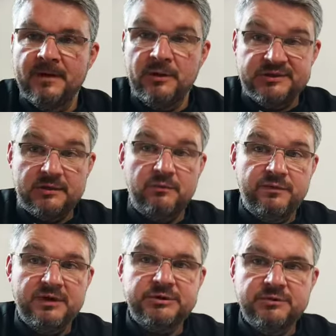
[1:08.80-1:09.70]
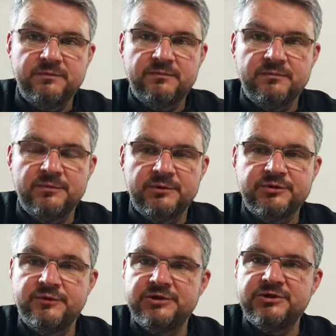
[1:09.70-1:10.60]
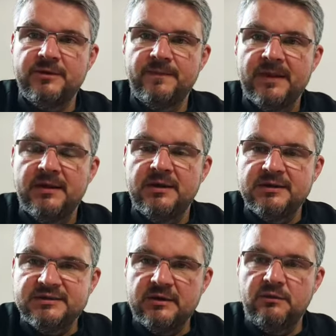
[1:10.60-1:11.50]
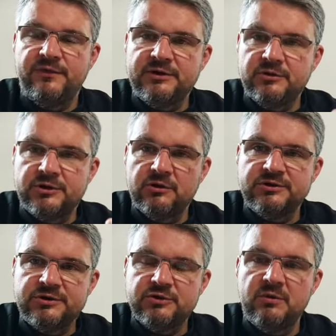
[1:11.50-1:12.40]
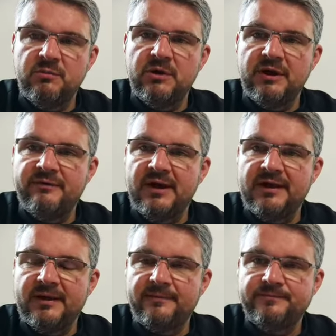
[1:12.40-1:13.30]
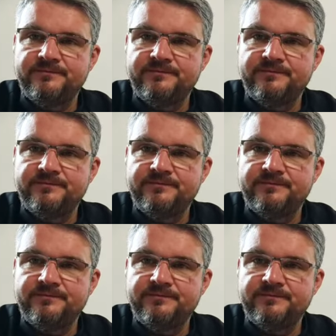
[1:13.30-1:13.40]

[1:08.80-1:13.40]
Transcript: i zaufać, oczywiście. Zaufać, do tego jest też głęboka wiara.